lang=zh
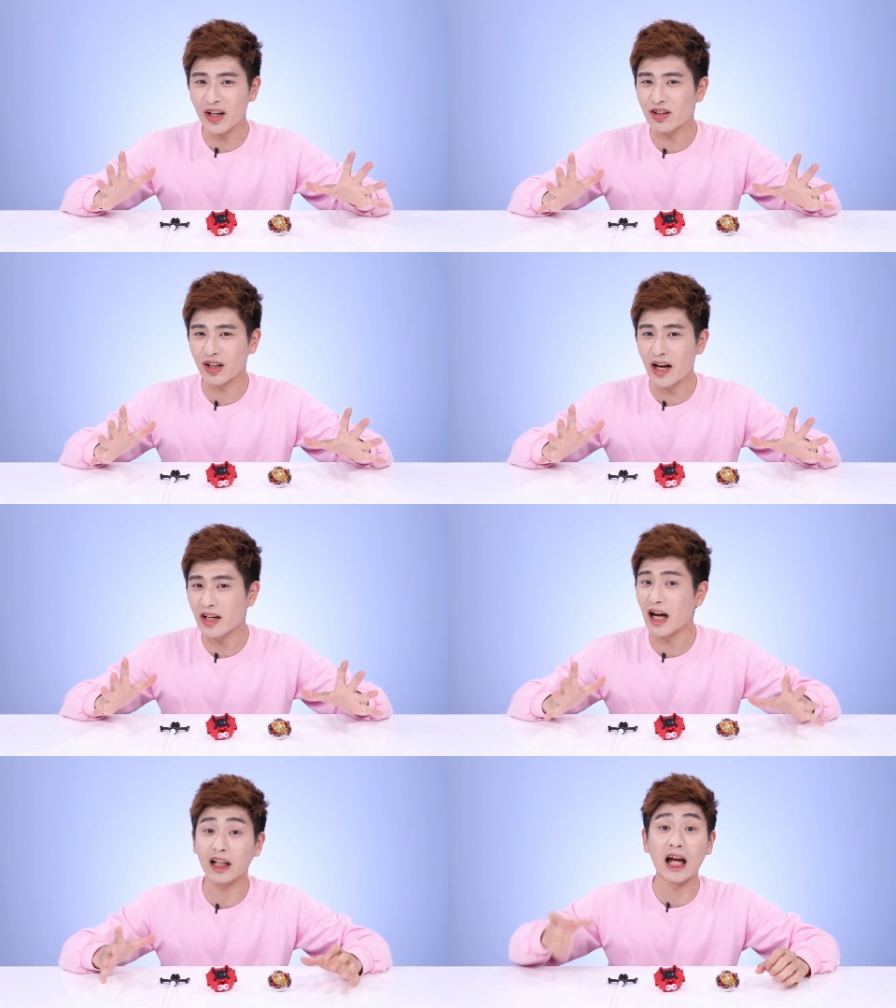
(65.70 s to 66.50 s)
友们，江
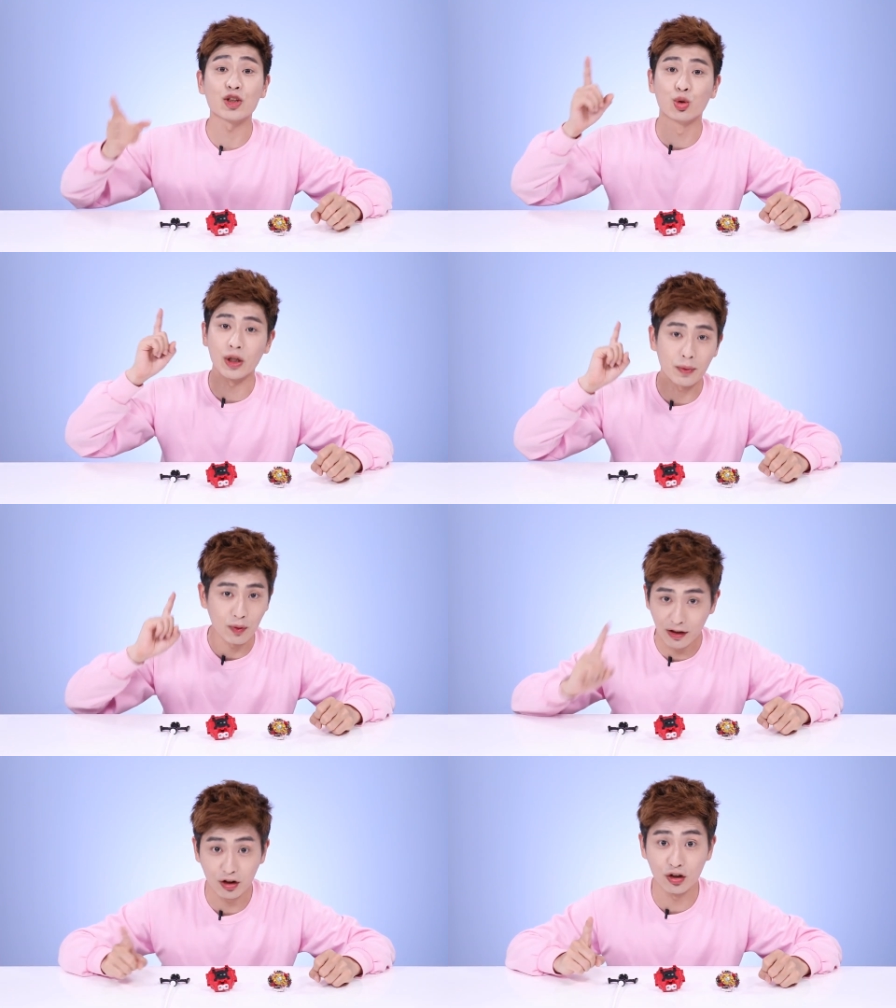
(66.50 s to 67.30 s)
一已经把陀螺给
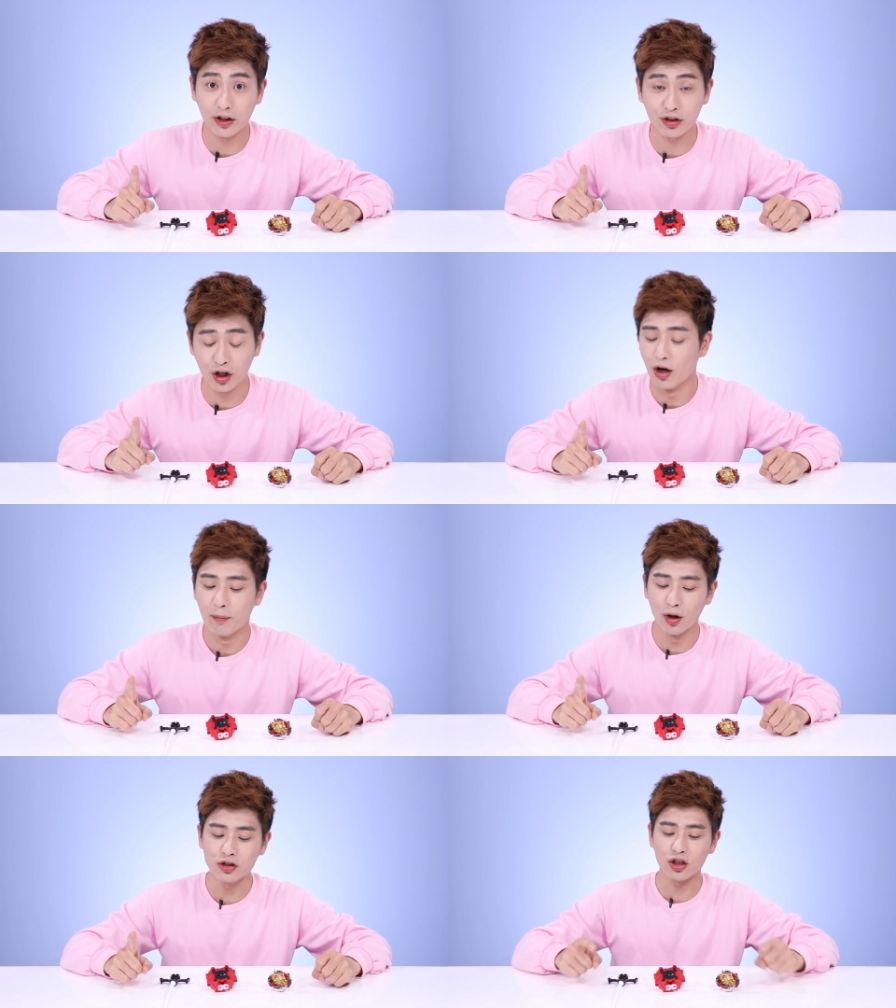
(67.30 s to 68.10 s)
组装好了。
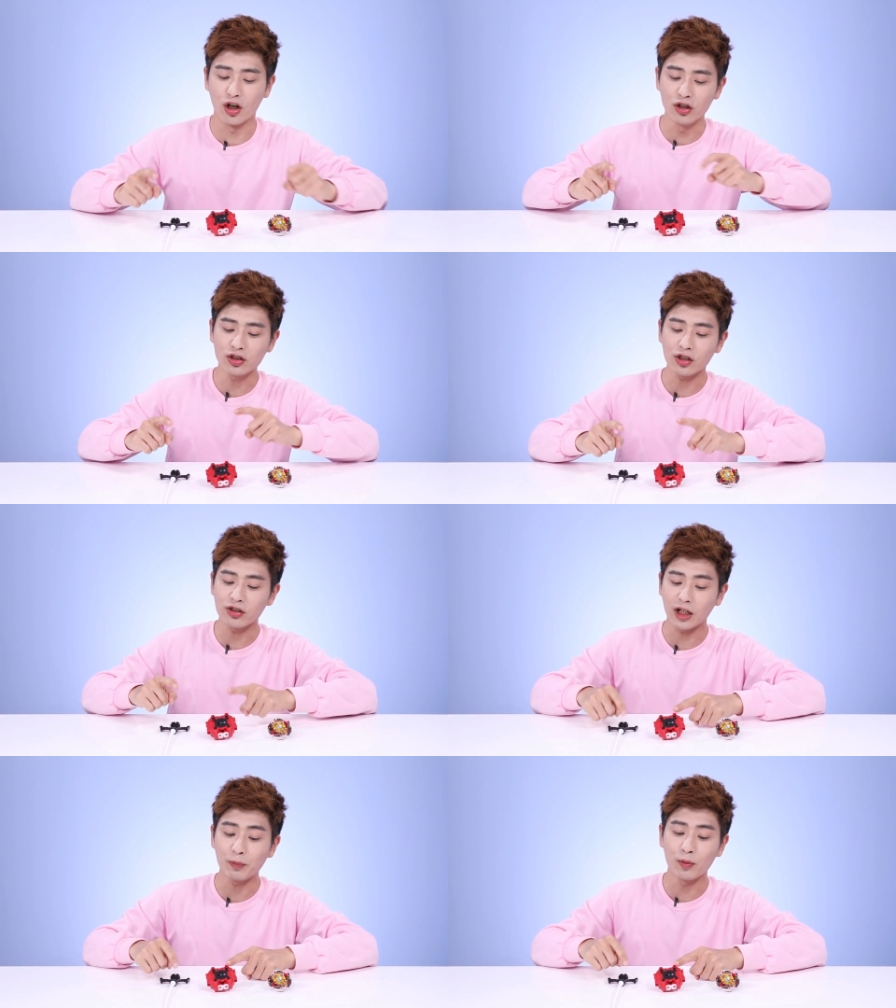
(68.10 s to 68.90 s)
那么先来看一
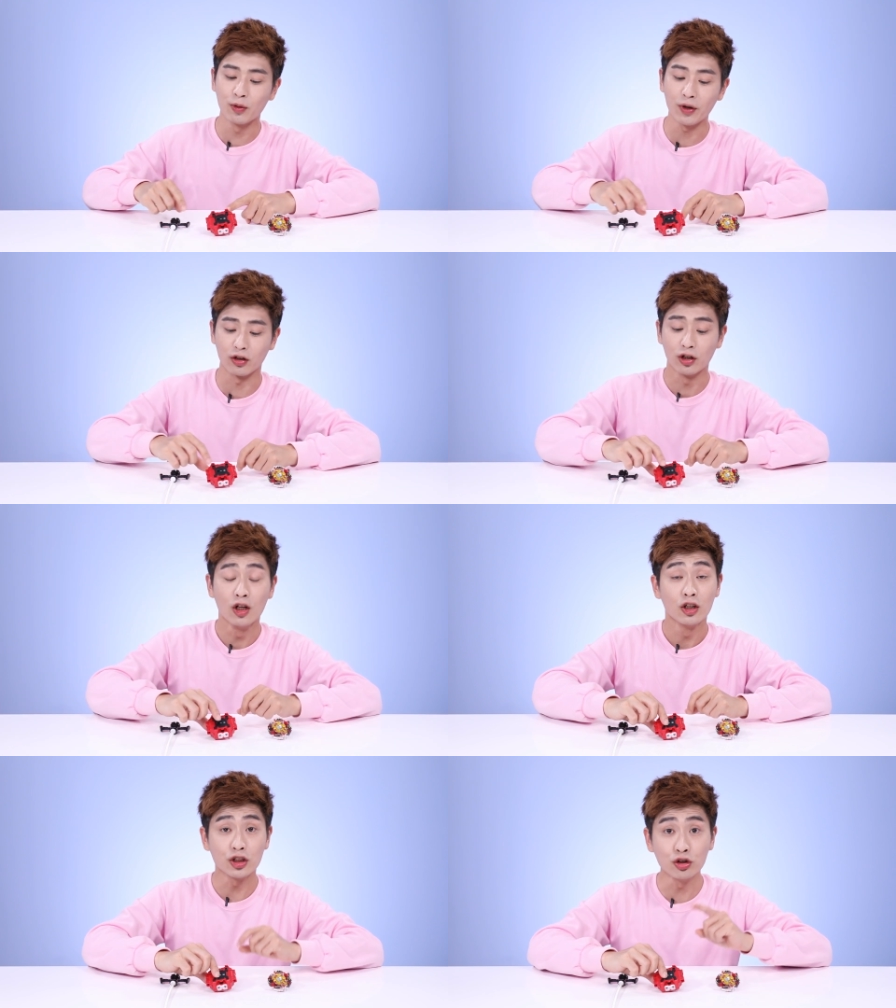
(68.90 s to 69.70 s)
下发射器吧。
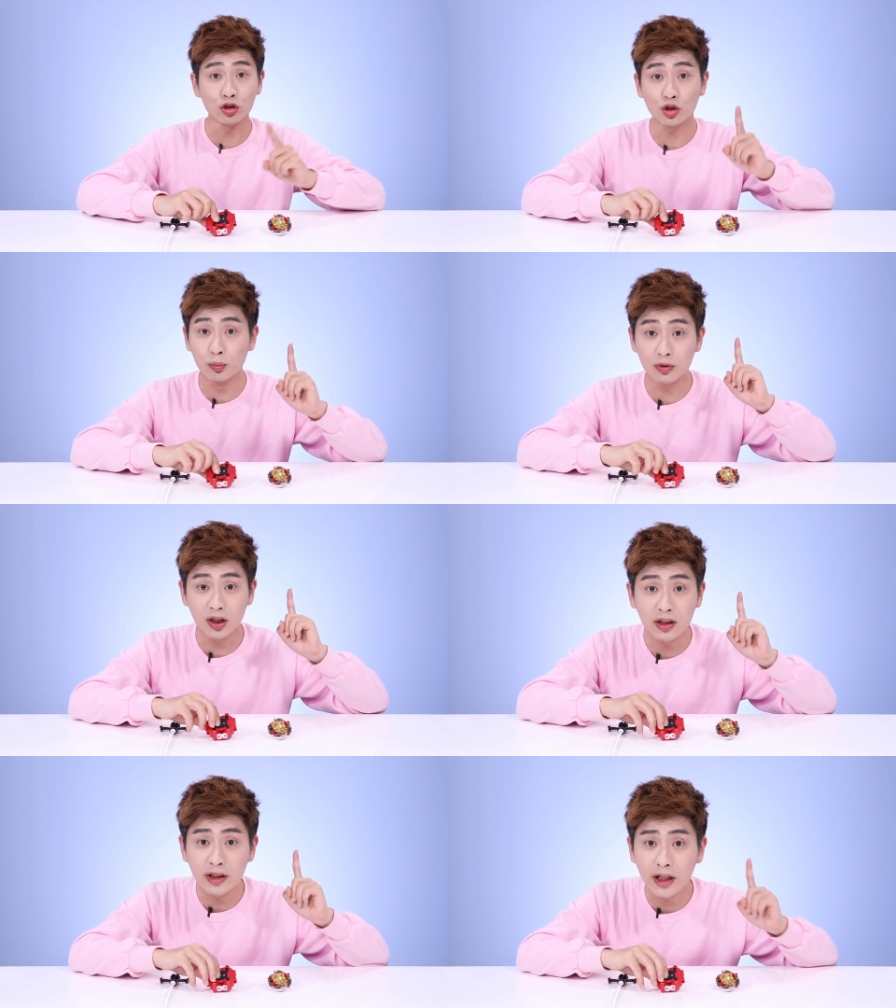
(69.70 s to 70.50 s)
朋友们有一
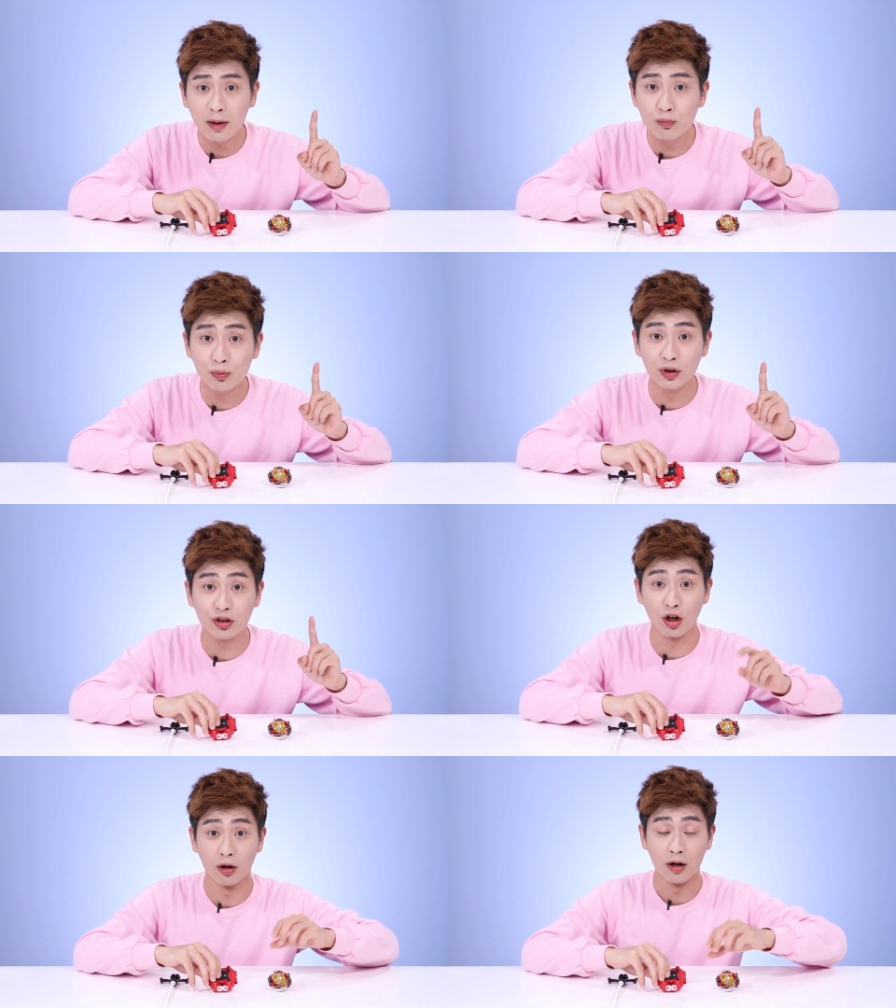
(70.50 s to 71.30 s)
个很特别的
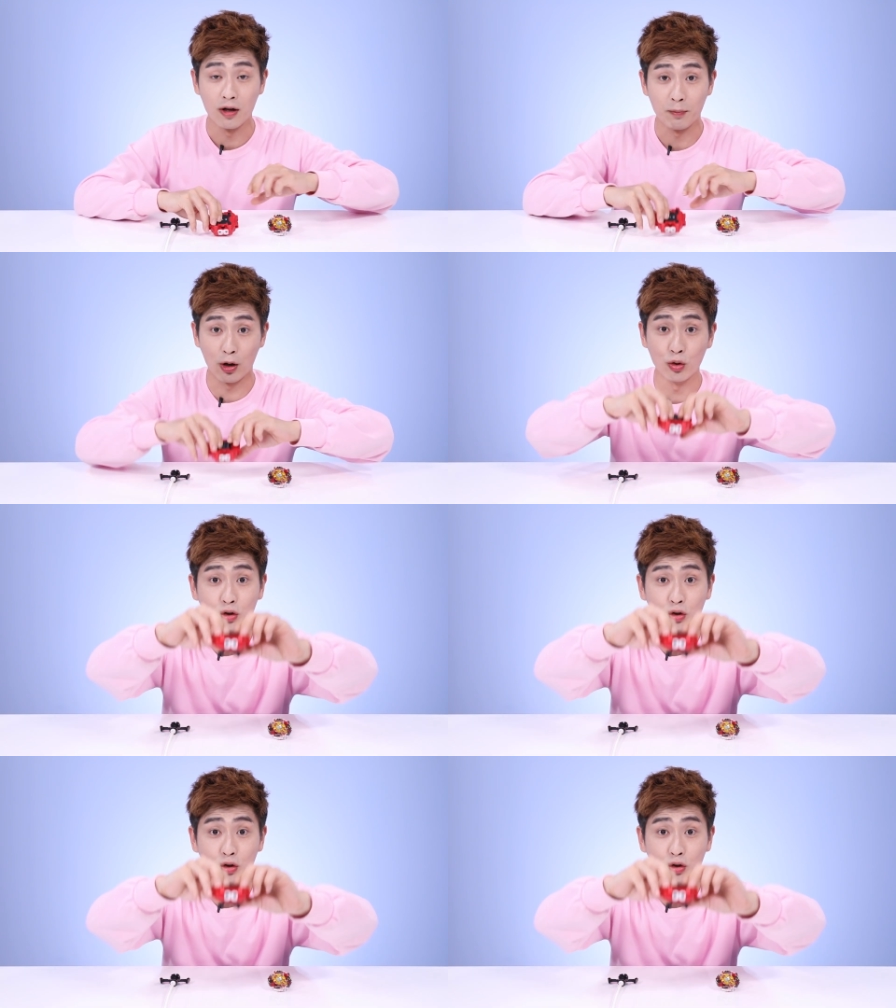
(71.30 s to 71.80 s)
部分，就